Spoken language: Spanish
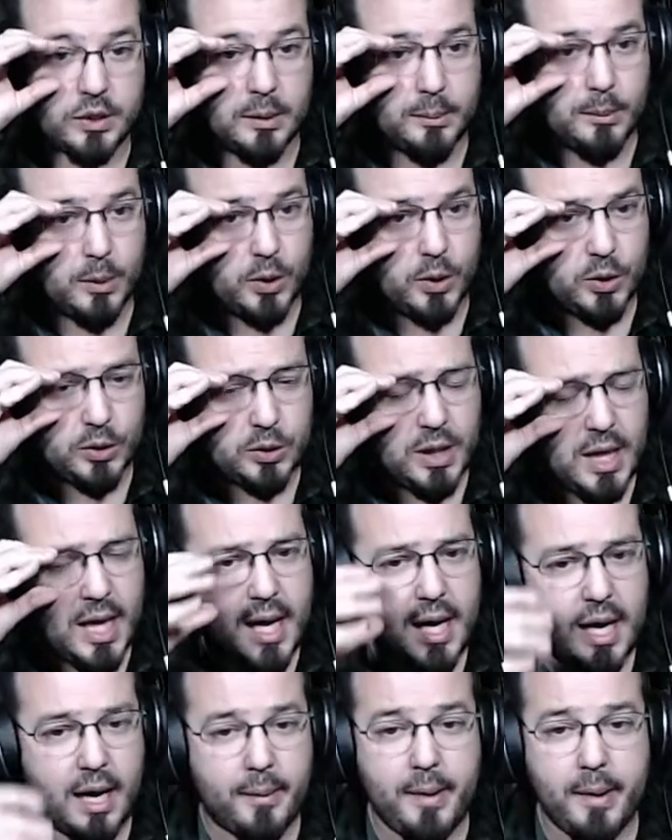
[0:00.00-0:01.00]
demonios.
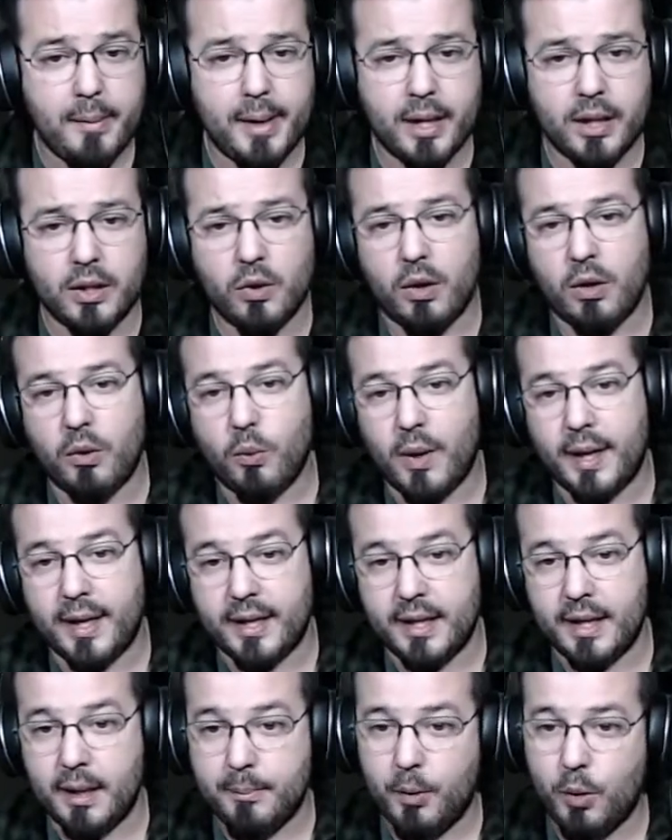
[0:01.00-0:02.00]
Había bajado la
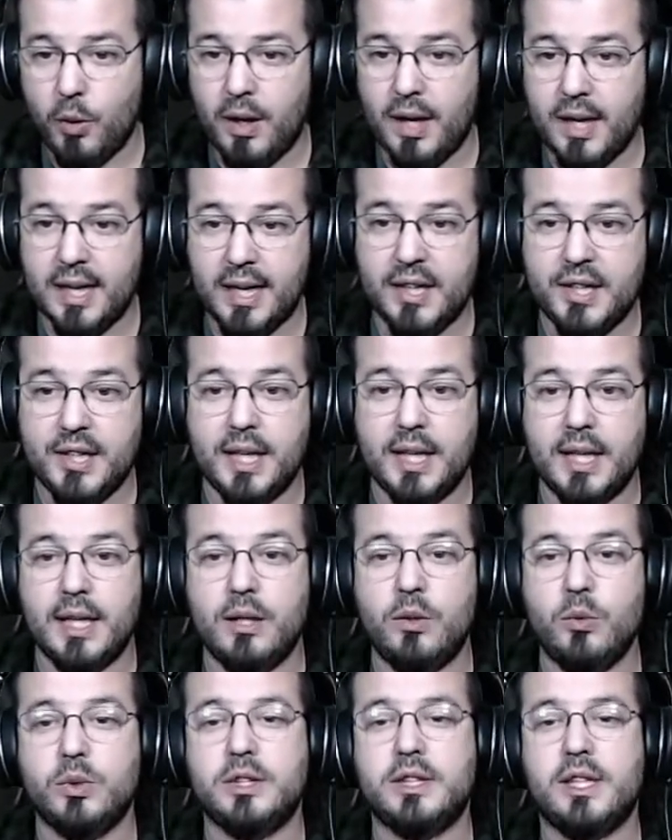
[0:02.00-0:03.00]
guardia, por la gracia de
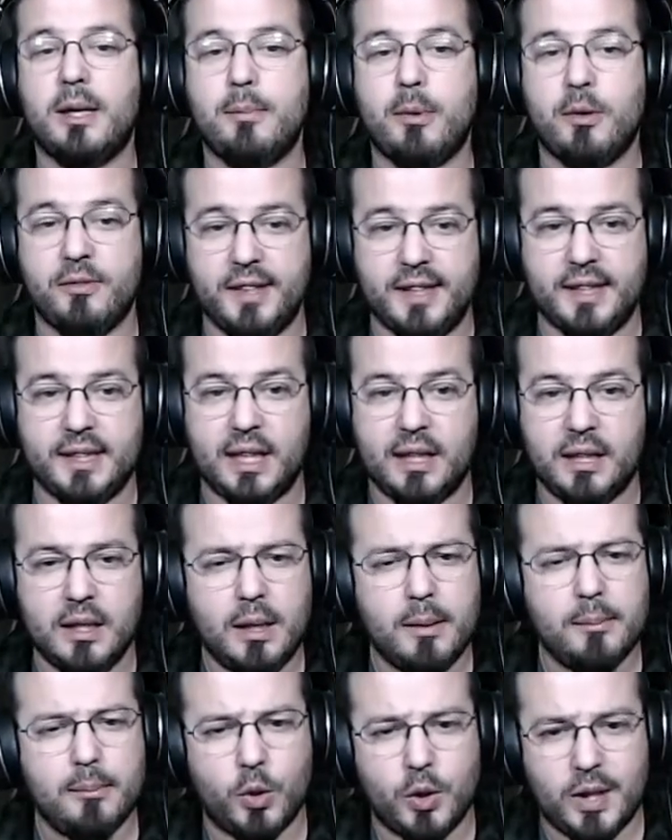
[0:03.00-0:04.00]
nuestra profeta.
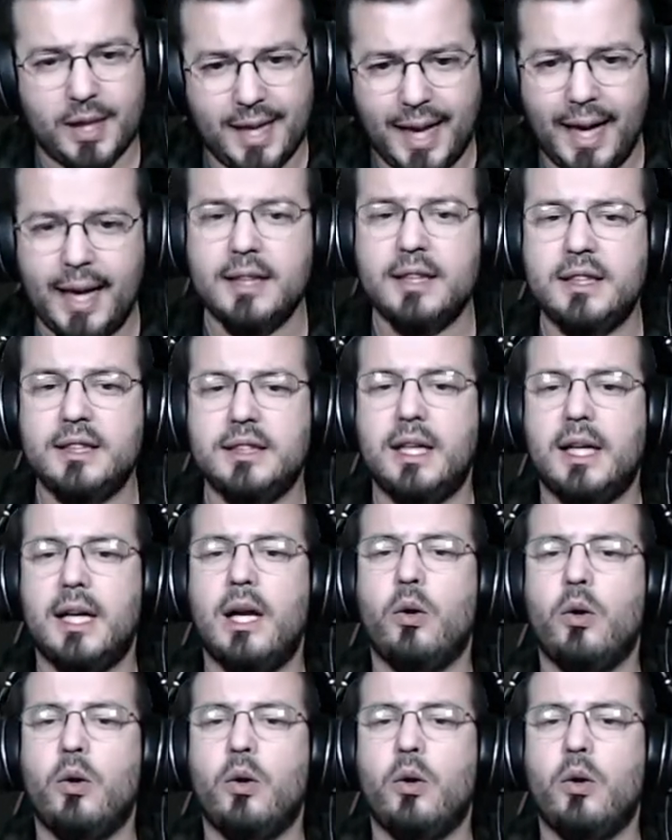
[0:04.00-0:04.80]
Moriré antes de que la